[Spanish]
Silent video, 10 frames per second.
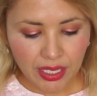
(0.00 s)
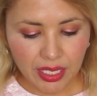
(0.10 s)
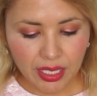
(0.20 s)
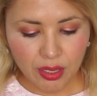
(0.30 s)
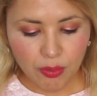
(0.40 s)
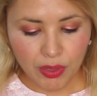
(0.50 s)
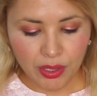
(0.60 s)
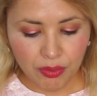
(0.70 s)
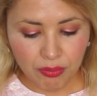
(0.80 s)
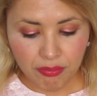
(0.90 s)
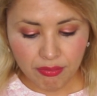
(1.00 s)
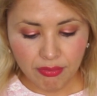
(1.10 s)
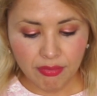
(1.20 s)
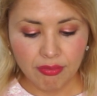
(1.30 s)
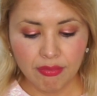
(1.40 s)
Y bueno,
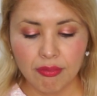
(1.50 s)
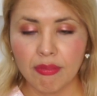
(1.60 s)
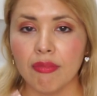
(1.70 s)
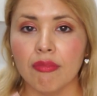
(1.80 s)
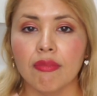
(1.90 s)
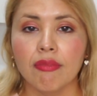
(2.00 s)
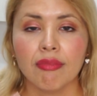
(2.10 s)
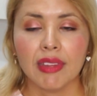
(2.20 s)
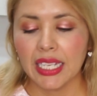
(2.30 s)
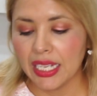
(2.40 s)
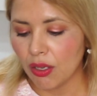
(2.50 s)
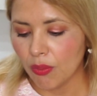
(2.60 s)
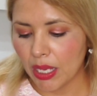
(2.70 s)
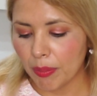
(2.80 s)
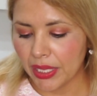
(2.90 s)
mm, dije
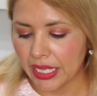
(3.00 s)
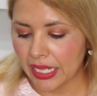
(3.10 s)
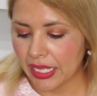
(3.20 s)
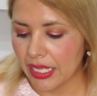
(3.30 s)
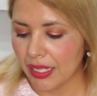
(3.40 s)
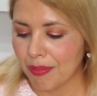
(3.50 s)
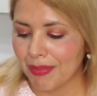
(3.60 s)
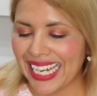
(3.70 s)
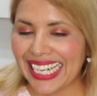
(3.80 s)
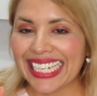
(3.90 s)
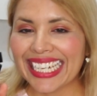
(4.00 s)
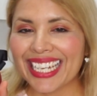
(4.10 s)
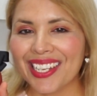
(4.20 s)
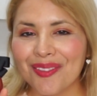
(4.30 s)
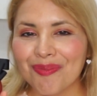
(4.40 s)
lo voy a pedir aquí. Mirar
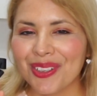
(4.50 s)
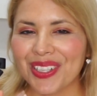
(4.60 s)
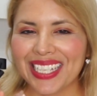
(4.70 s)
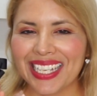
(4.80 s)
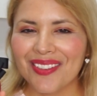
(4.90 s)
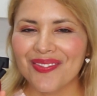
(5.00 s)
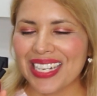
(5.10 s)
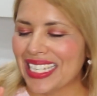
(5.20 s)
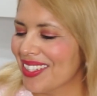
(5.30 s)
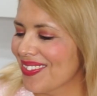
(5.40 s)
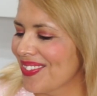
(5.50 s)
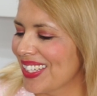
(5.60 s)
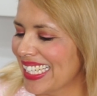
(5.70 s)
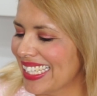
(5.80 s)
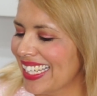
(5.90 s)
qué botella más
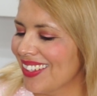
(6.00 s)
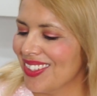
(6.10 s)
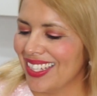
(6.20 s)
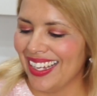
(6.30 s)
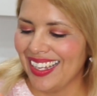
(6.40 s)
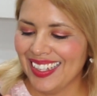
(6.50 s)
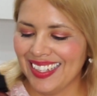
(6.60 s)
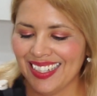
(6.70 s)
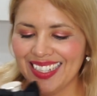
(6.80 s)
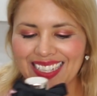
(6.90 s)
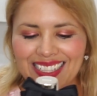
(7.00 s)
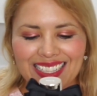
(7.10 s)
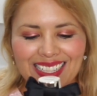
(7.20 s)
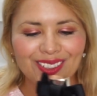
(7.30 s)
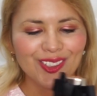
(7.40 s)
bonita, o sea,
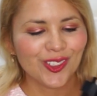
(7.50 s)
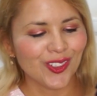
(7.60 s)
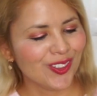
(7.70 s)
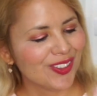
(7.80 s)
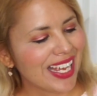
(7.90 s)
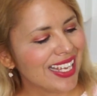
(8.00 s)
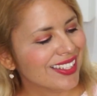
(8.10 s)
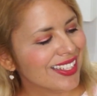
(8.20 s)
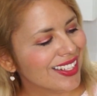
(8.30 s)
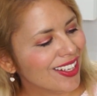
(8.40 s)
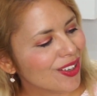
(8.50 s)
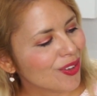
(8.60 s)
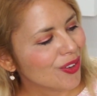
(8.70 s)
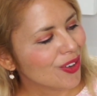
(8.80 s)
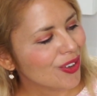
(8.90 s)
es en estos tonos así
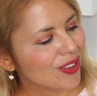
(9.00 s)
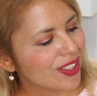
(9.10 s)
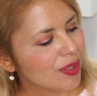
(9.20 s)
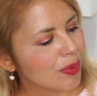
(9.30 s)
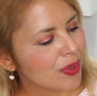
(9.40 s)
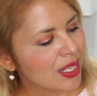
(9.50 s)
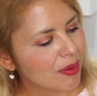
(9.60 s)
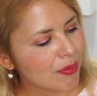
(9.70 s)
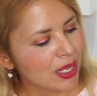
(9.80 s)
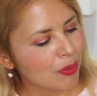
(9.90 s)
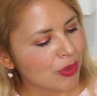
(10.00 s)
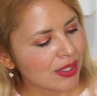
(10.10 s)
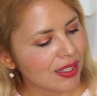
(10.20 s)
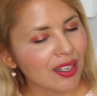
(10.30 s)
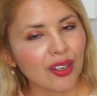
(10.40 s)
rojos y pone
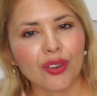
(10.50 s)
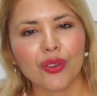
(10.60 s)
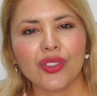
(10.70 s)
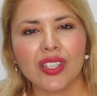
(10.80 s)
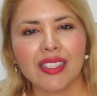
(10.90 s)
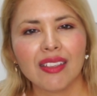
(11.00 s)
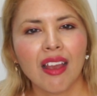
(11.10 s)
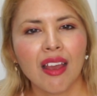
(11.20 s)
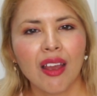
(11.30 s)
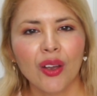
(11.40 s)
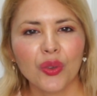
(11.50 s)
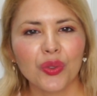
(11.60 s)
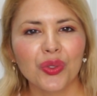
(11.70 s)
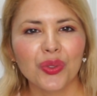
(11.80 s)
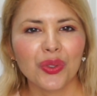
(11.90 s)
Mademoiselle Rochas
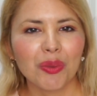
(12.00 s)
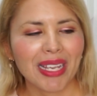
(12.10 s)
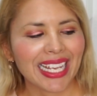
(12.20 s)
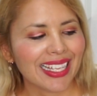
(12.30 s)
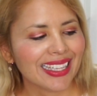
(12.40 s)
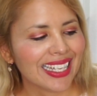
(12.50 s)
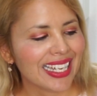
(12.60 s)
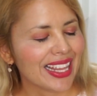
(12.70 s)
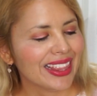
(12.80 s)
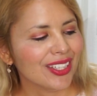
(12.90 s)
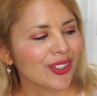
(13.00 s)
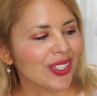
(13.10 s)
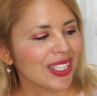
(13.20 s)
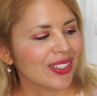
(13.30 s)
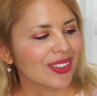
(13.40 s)
Couture, me encanta el lacito
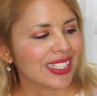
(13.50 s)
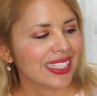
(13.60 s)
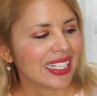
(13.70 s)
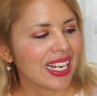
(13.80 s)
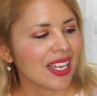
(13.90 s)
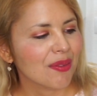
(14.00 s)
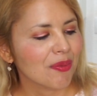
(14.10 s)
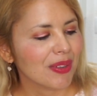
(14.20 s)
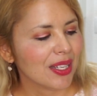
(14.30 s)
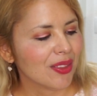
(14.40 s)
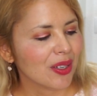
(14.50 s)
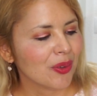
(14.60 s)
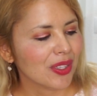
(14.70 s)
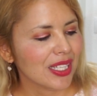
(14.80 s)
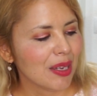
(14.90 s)
negro que trae, me parece
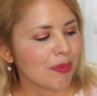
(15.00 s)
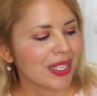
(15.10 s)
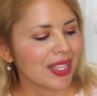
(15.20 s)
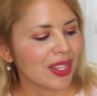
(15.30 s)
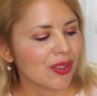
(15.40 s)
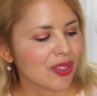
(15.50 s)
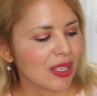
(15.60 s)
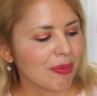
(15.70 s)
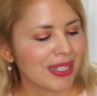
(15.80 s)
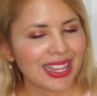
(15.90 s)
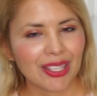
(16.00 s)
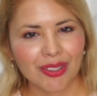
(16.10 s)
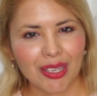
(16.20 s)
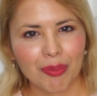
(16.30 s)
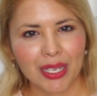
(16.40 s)
una botella preciosa,
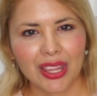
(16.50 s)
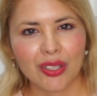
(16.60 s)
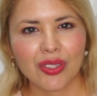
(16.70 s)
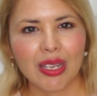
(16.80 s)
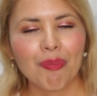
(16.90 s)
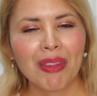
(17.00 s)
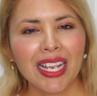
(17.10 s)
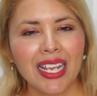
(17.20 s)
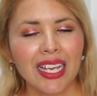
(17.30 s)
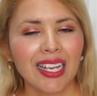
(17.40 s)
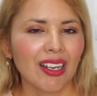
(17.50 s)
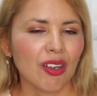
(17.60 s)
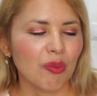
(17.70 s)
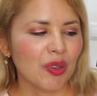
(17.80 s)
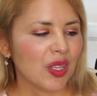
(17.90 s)
preciosa, preciosa.
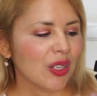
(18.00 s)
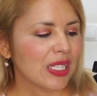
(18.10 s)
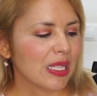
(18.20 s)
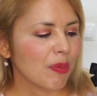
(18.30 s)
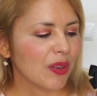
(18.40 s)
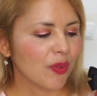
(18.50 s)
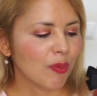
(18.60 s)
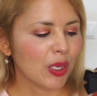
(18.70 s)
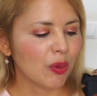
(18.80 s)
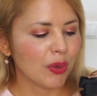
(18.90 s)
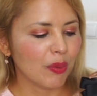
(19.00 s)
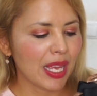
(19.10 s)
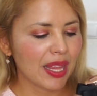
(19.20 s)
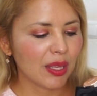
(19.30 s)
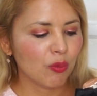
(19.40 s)
Como os digo, este perfume lo
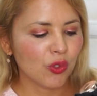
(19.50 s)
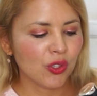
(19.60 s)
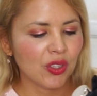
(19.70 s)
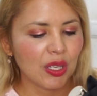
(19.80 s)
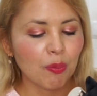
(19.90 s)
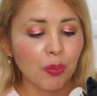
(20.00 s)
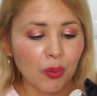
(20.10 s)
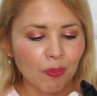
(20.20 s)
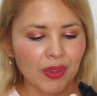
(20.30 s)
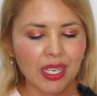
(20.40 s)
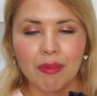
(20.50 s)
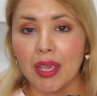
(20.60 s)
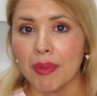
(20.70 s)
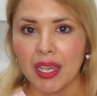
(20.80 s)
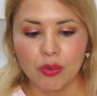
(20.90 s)
probé hace mucho tiempo y
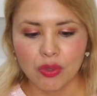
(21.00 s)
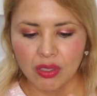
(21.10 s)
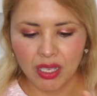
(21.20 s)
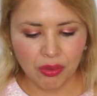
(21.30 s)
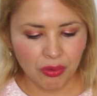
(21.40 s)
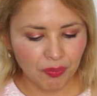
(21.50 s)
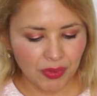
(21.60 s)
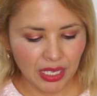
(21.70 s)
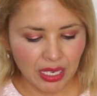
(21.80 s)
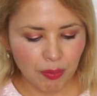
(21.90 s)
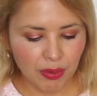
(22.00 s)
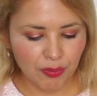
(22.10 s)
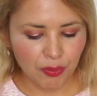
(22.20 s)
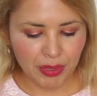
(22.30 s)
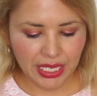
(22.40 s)
me había gustado. En las
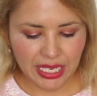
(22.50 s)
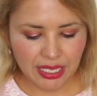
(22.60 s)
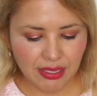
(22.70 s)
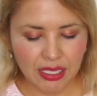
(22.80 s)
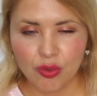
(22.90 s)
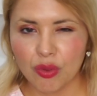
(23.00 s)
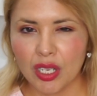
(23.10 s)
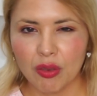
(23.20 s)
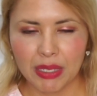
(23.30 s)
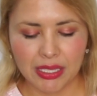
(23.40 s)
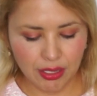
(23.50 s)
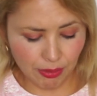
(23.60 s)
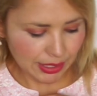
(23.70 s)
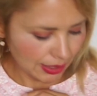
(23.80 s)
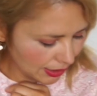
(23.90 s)
perfumerías es un aroma así
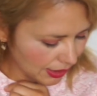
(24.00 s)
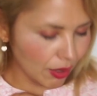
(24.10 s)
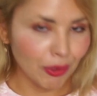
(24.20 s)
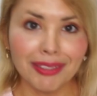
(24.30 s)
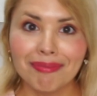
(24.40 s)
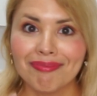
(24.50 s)
bastante... ¡Uy!